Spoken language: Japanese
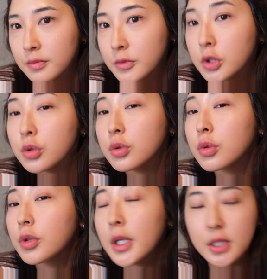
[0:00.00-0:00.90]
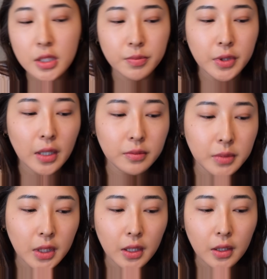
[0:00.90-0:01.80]
ちょっとオレンジブラウン
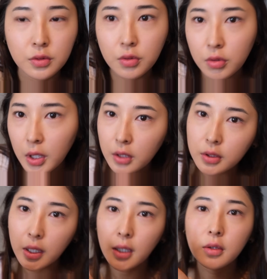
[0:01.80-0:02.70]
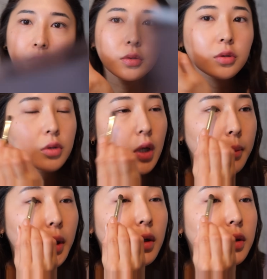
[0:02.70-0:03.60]
みたいなコーラル系のちょっと
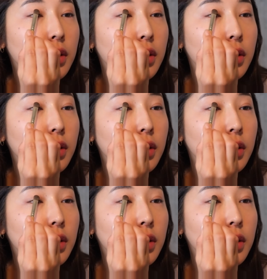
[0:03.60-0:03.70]
ラメある